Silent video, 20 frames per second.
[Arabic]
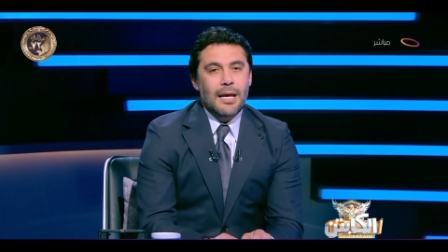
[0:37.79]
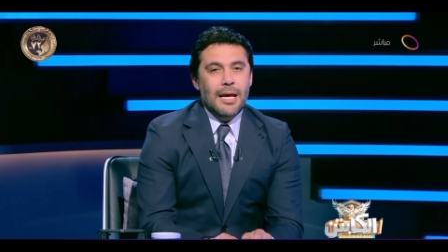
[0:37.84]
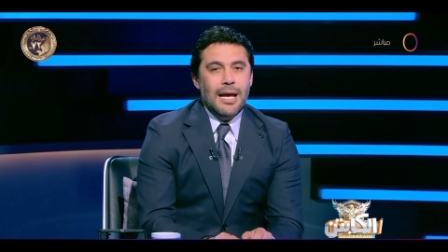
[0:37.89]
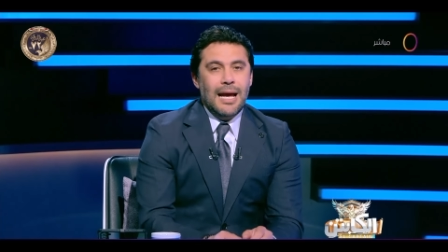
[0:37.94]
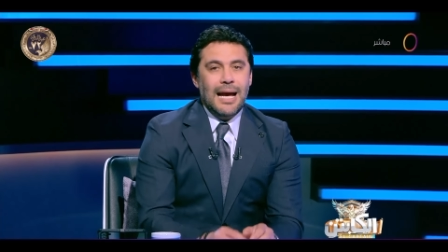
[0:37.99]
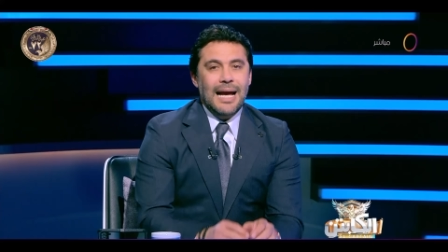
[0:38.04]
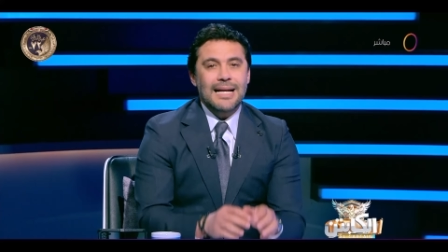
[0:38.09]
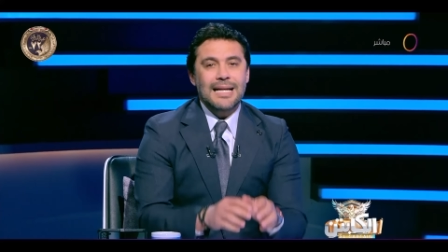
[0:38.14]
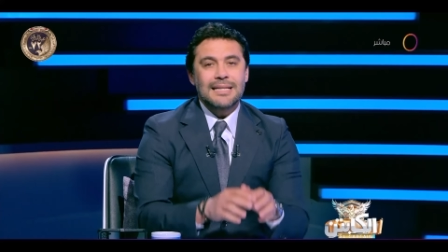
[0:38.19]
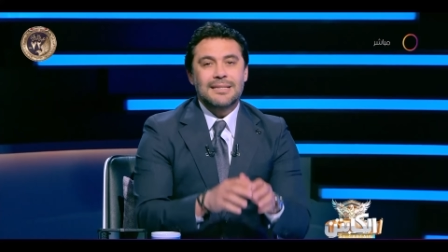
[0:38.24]

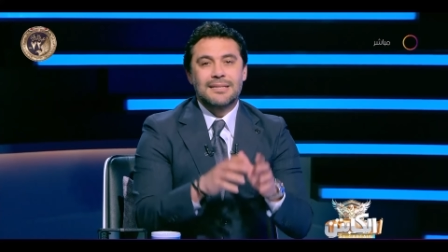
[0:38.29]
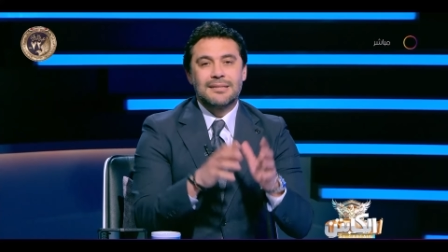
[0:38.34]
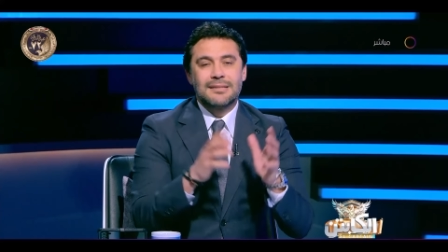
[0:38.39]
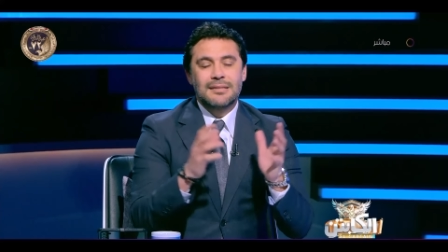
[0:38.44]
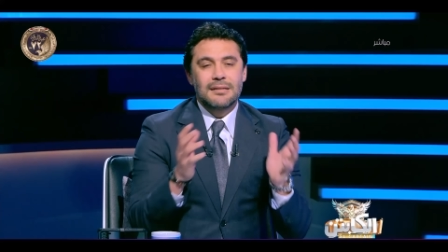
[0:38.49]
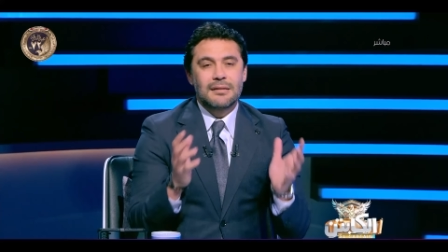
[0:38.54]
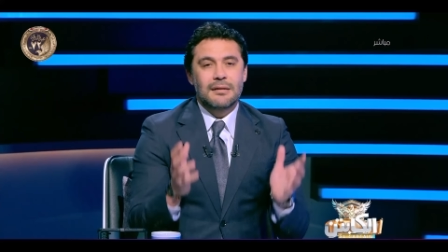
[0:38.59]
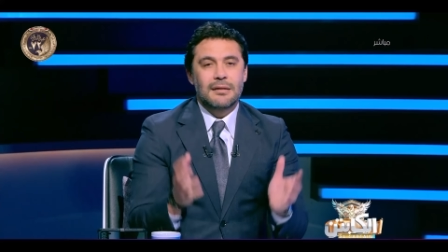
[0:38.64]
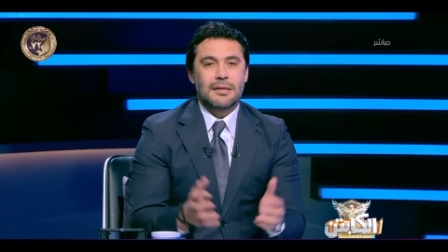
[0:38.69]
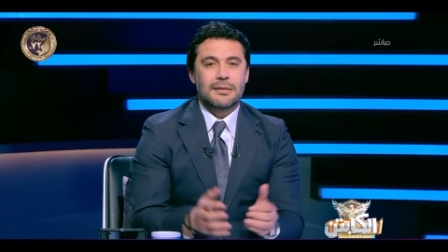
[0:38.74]
حاجات
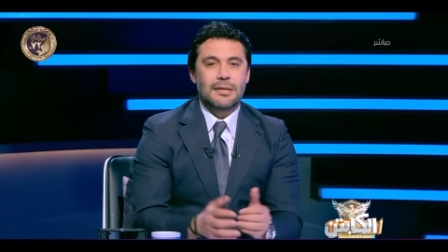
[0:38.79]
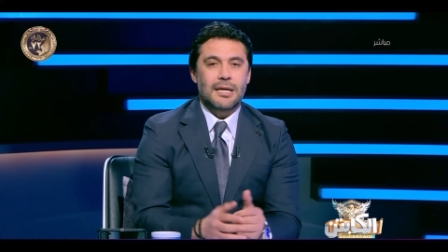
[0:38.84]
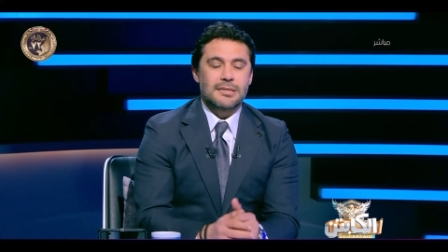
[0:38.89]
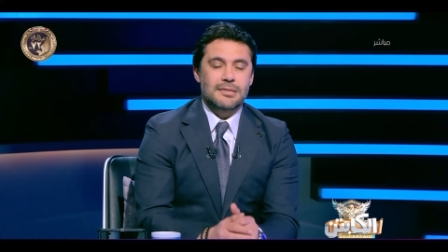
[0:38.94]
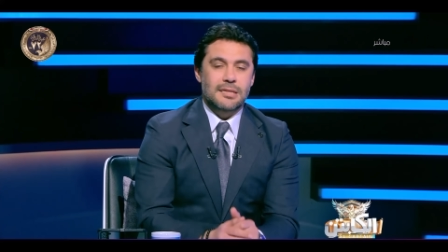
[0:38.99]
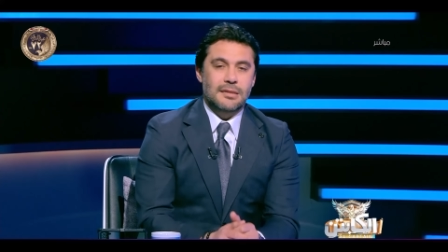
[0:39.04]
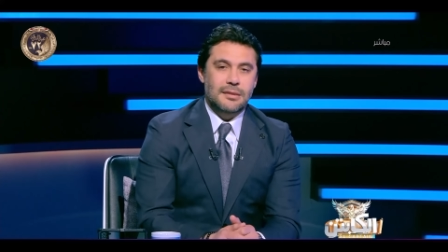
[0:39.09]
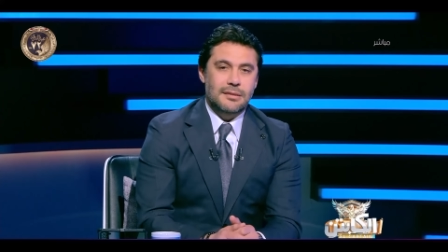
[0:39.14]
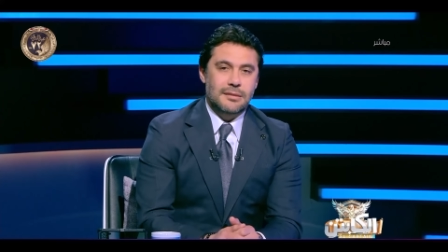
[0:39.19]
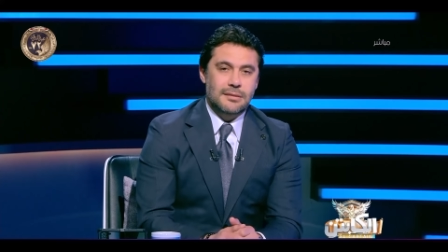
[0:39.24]
كتير غلط
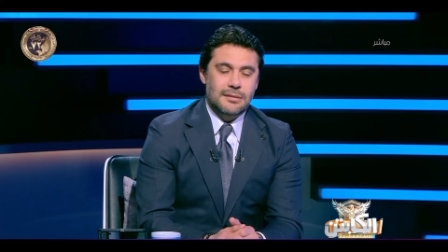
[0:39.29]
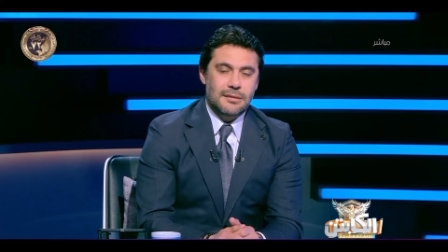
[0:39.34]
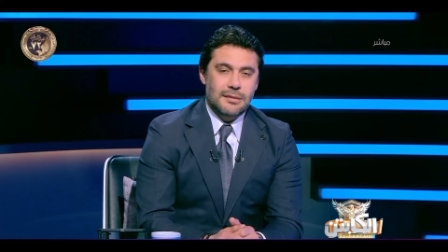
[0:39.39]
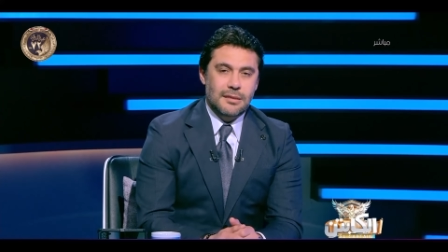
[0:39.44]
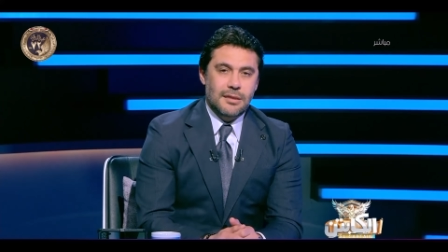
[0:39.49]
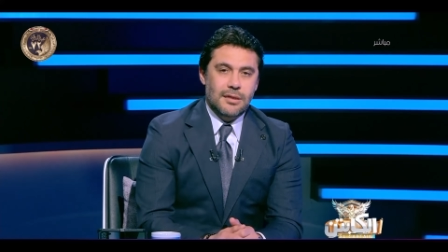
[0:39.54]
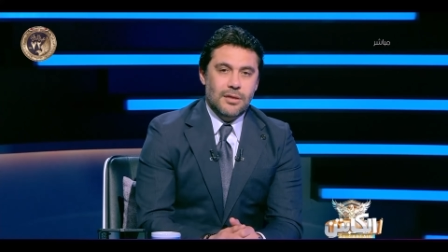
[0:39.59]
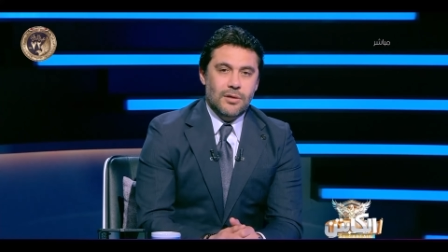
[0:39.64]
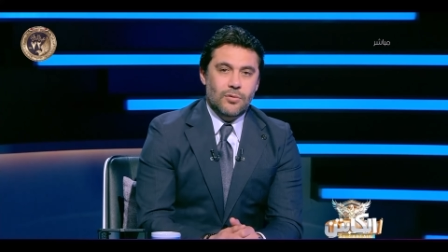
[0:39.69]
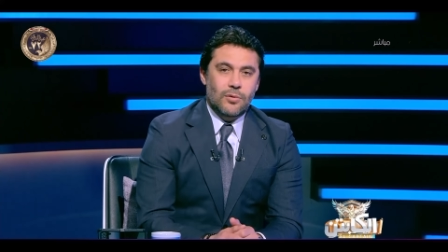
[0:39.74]
حصلت
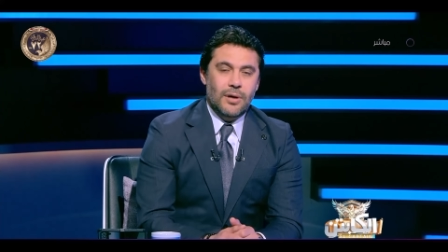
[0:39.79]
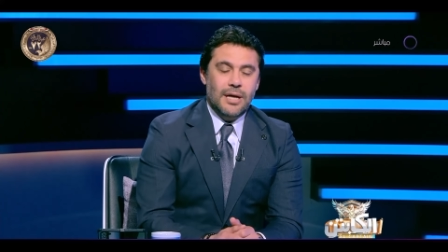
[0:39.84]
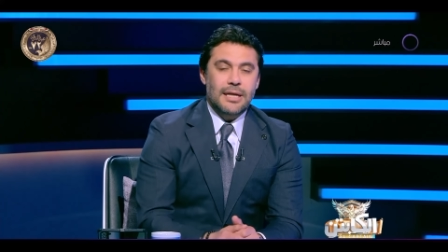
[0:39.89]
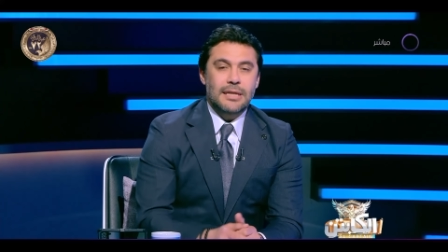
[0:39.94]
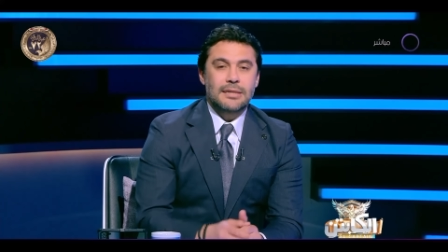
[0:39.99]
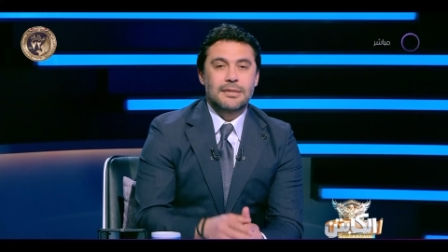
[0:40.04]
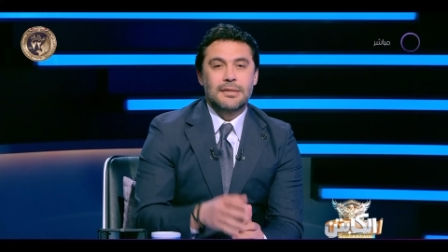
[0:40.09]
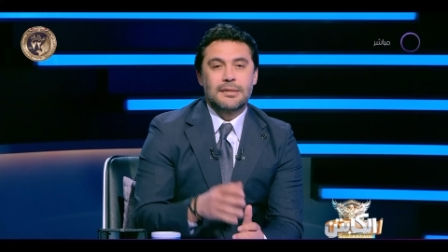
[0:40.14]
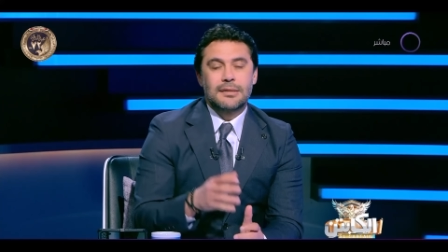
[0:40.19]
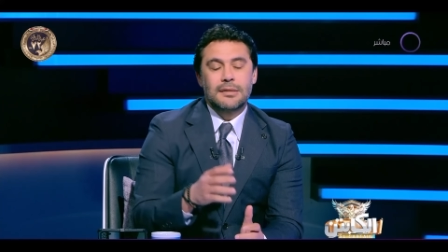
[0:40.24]
وحاجات
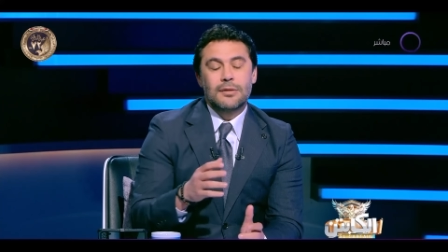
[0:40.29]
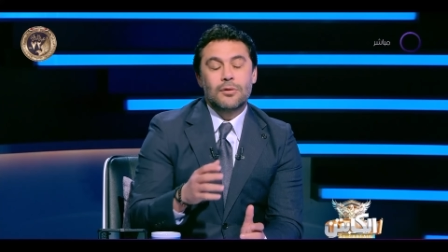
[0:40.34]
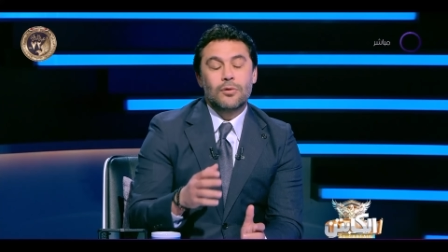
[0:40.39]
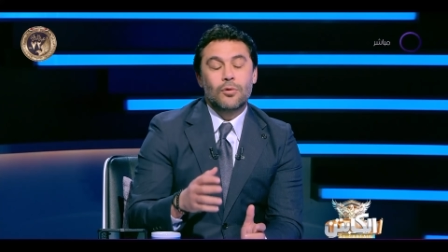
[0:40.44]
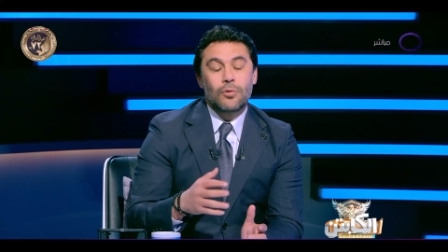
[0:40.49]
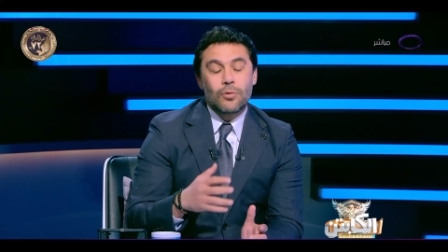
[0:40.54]
كتير